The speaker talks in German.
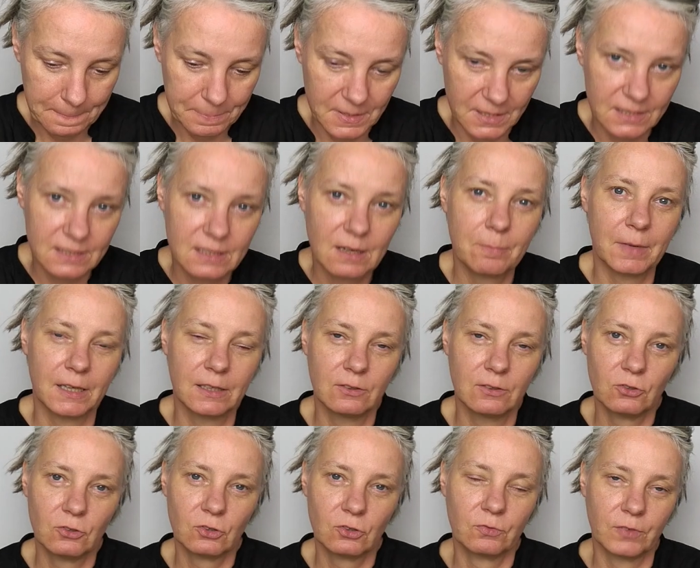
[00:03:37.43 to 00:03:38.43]
Dieser
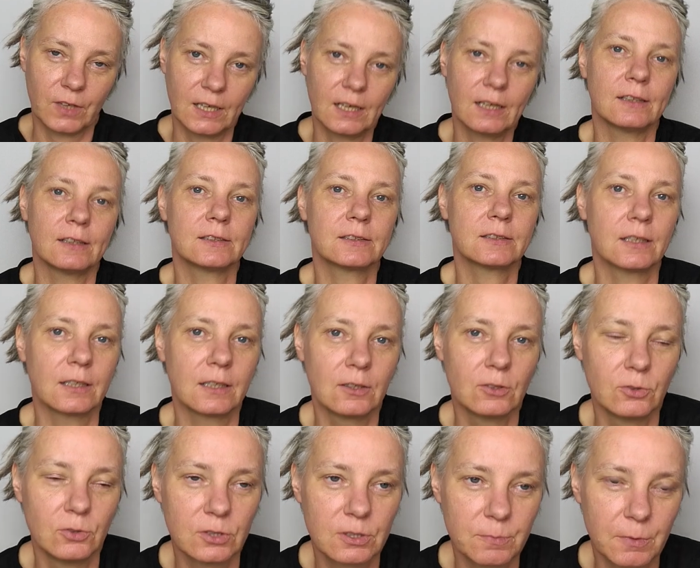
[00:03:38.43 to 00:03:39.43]
Mensch, wenn er das dann
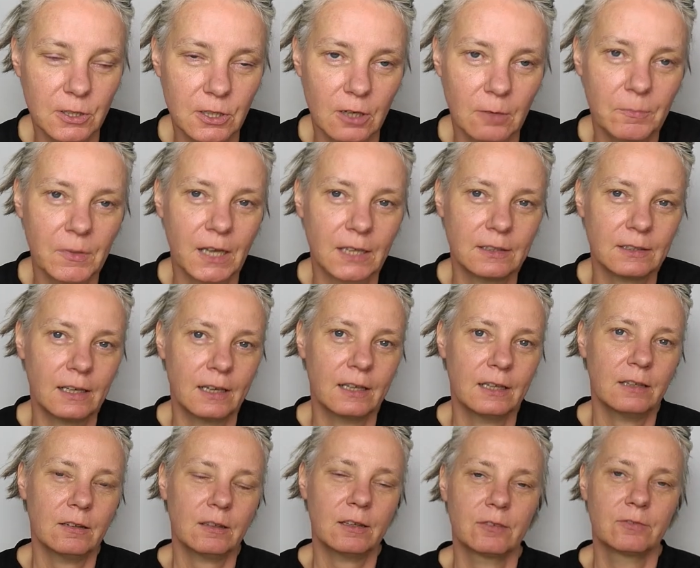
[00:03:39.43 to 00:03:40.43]
gelöst bekommt, hat
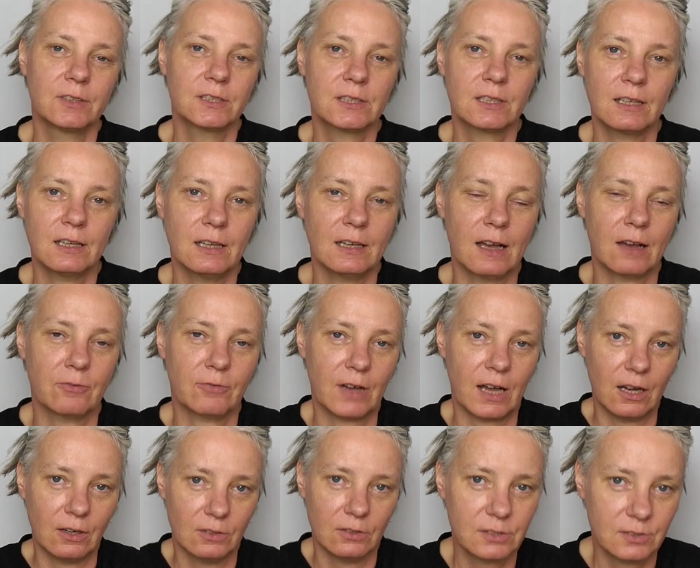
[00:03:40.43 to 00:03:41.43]
einen gewissen
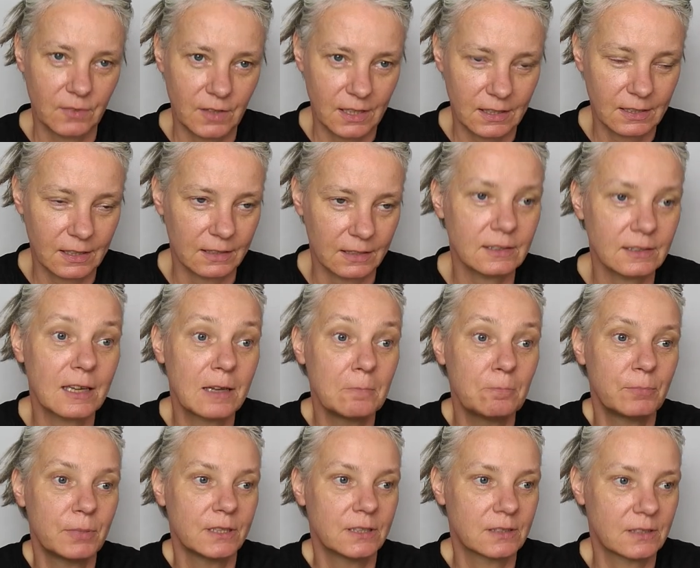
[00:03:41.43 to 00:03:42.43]
Erfahrungswert, hat
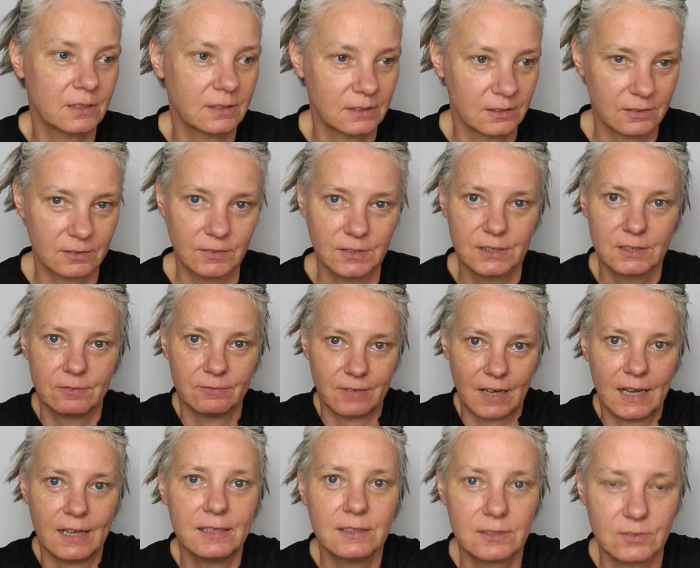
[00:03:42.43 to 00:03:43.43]
implizites Wissen,
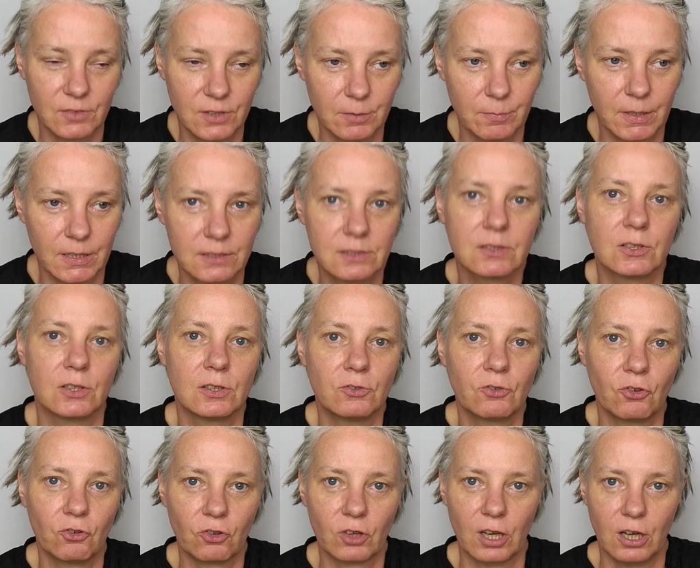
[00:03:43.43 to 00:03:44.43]
weiß, wie man
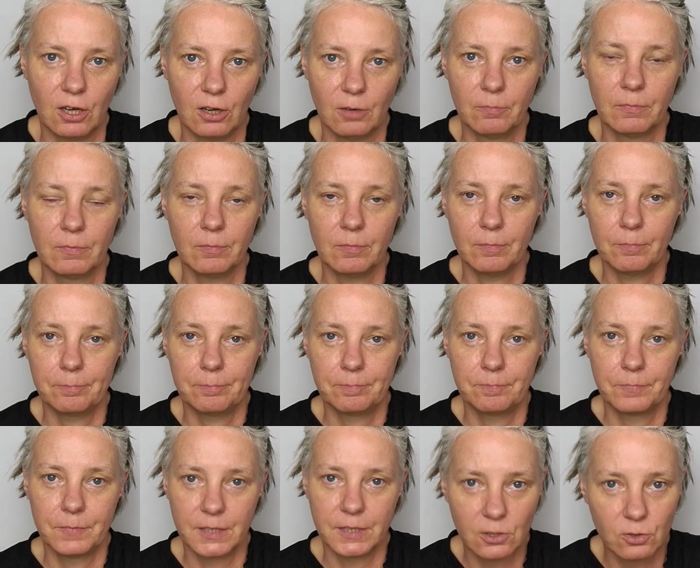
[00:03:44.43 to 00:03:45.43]
solche Schrauben
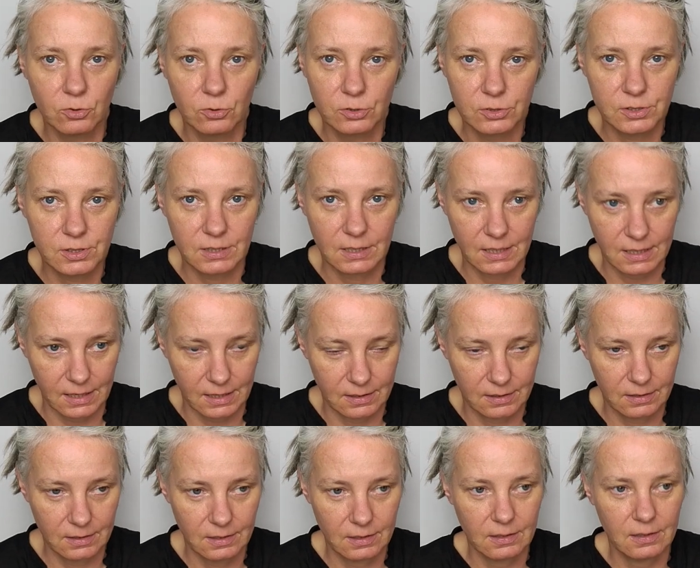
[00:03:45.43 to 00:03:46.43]
lösen
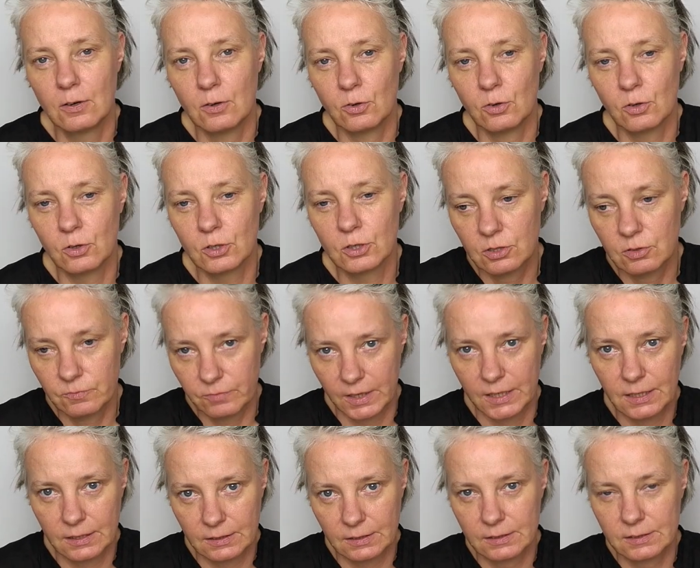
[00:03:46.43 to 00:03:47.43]
kann und
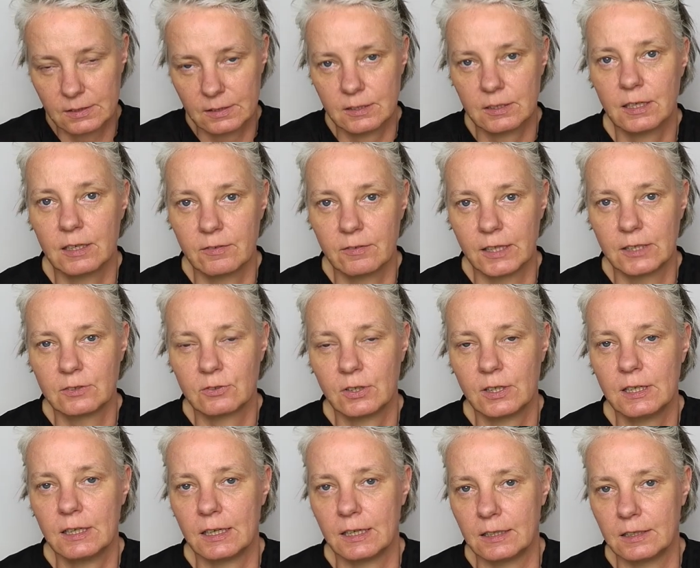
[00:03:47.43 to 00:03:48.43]
wendet das
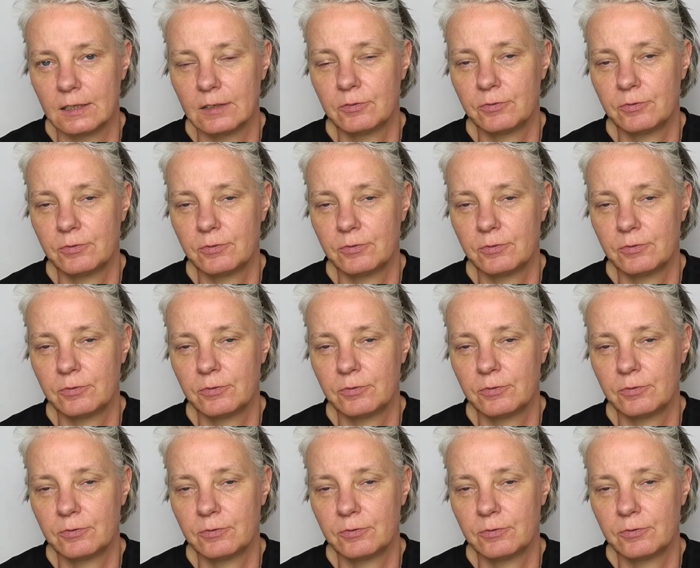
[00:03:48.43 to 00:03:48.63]
eventuell an.